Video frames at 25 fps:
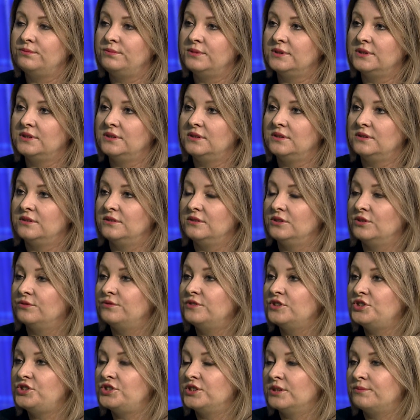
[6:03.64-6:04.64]
aby no,
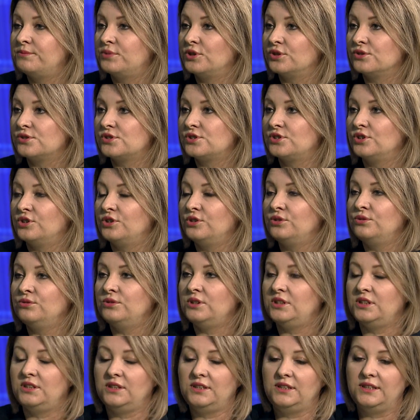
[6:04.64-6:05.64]
wyjść na
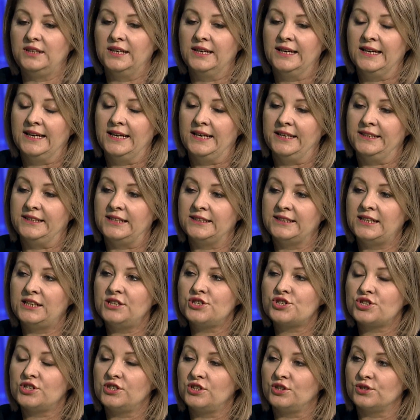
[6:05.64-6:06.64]
prostą i na
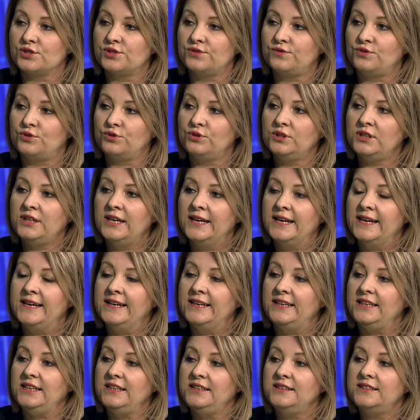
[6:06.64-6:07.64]
dalszy rozwój.
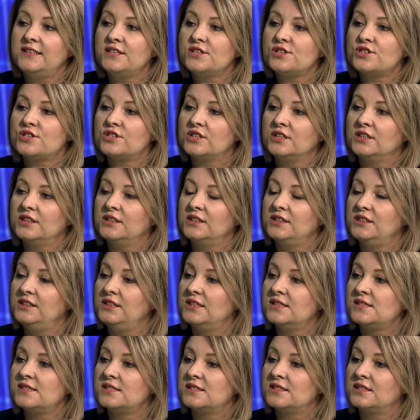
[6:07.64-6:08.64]
I też
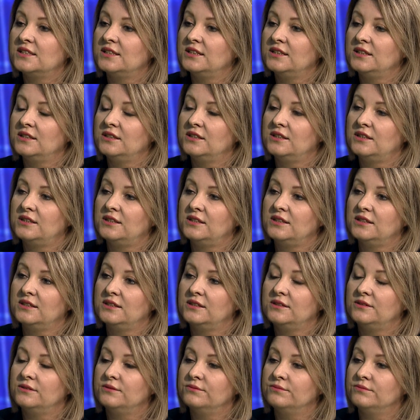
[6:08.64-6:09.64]
jest
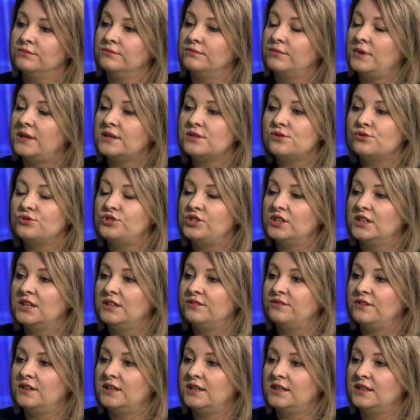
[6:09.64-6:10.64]
bardzo
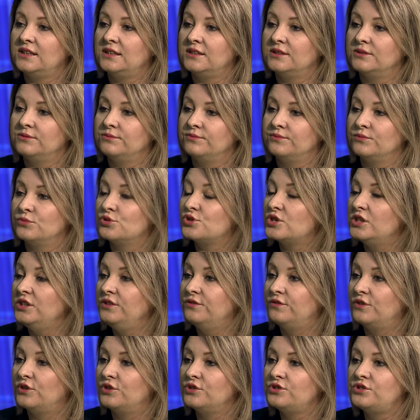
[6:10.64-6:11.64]
ciekawa
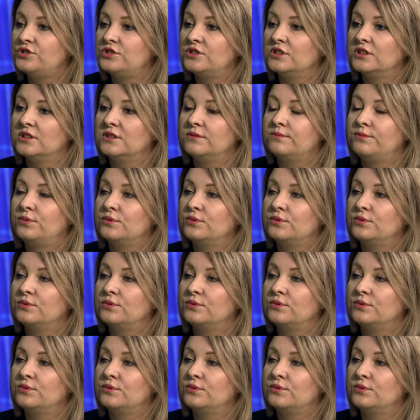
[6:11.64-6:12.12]
możliwość